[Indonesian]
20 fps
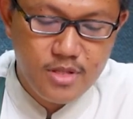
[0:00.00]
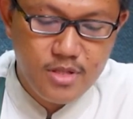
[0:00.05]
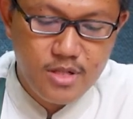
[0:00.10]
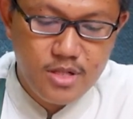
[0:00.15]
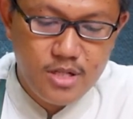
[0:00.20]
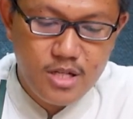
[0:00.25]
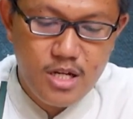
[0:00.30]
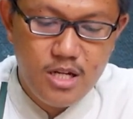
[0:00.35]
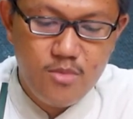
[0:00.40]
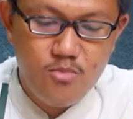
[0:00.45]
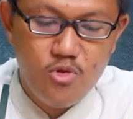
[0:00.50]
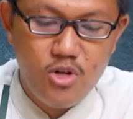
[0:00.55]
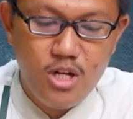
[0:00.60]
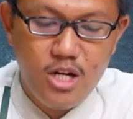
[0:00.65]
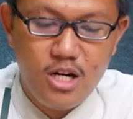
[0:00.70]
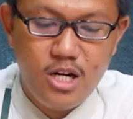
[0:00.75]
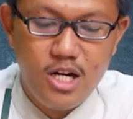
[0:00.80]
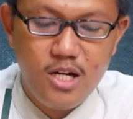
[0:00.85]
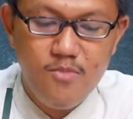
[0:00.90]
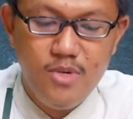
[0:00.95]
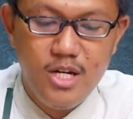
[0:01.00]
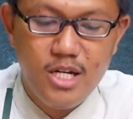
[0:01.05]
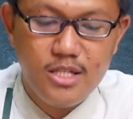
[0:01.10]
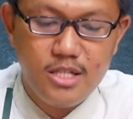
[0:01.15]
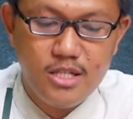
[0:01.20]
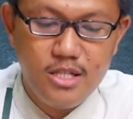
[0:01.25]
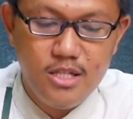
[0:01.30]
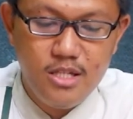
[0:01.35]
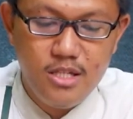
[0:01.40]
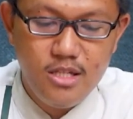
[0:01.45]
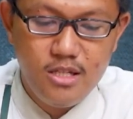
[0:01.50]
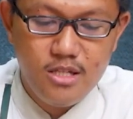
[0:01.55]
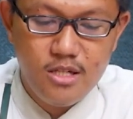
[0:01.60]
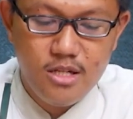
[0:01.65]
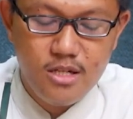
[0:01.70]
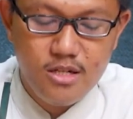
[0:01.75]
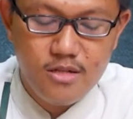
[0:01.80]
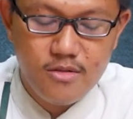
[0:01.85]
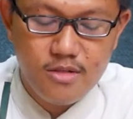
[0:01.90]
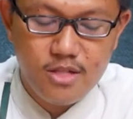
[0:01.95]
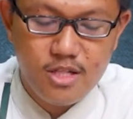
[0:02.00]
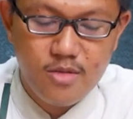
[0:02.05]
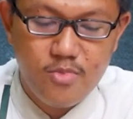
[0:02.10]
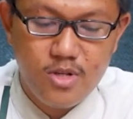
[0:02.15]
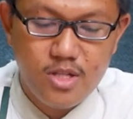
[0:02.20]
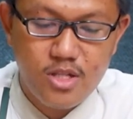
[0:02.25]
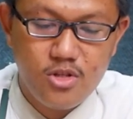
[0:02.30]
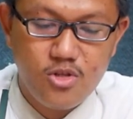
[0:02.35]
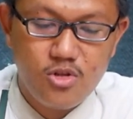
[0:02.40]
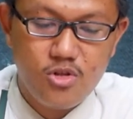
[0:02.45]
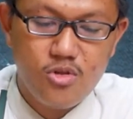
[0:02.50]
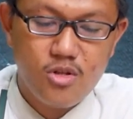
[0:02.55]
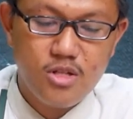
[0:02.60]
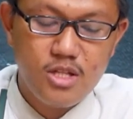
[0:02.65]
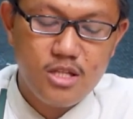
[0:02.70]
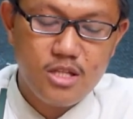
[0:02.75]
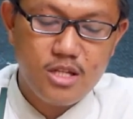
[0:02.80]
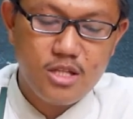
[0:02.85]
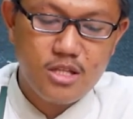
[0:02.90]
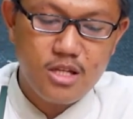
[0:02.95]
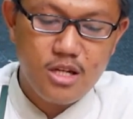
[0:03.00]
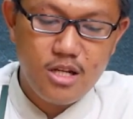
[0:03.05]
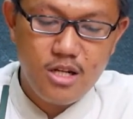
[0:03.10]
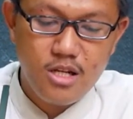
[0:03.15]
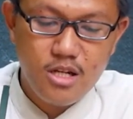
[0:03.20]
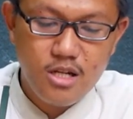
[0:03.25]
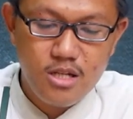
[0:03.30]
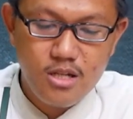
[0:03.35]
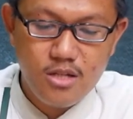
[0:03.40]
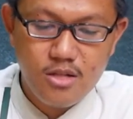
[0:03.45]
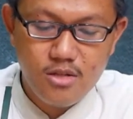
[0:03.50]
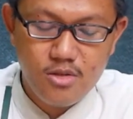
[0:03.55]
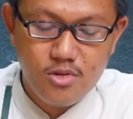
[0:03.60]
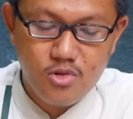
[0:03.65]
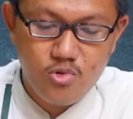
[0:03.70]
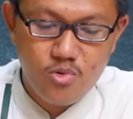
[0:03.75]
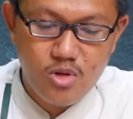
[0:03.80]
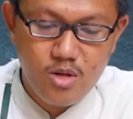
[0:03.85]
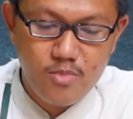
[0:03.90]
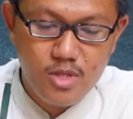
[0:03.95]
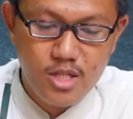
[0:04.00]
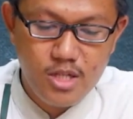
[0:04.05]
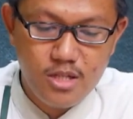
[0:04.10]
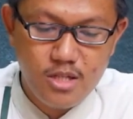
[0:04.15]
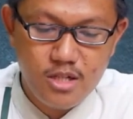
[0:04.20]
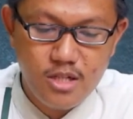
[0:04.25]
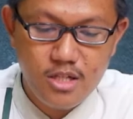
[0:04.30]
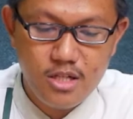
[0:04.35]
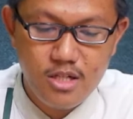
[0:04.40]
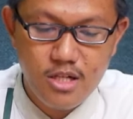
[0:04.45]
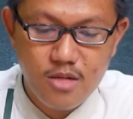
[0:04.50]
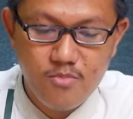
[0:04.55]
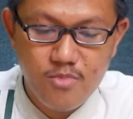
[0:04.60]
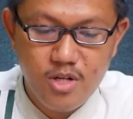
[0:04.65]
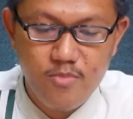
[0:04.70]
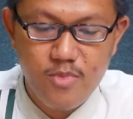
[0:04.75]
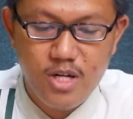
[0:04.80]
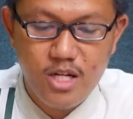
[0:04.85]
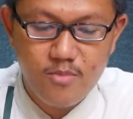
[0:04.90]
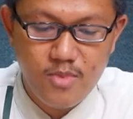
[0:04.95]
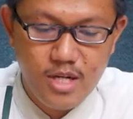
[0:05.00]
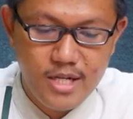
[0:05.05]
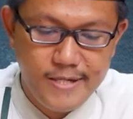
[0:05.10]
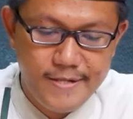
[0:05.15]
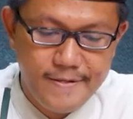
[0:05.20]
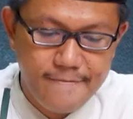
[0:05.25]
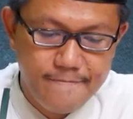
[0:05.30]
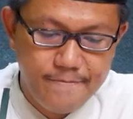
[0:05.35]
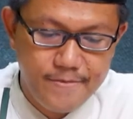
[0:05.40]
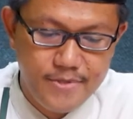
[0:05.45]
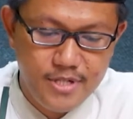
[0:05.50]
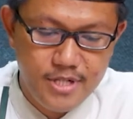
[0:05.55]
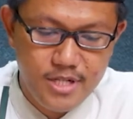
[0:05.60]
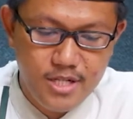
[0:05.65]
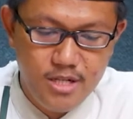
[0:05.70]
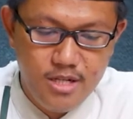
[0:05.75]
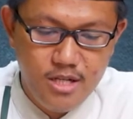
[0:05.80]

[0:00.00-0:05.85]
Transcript: Kal mula'abati ya, seperti contohnya tatkala suami istri sedang bermain-main ya.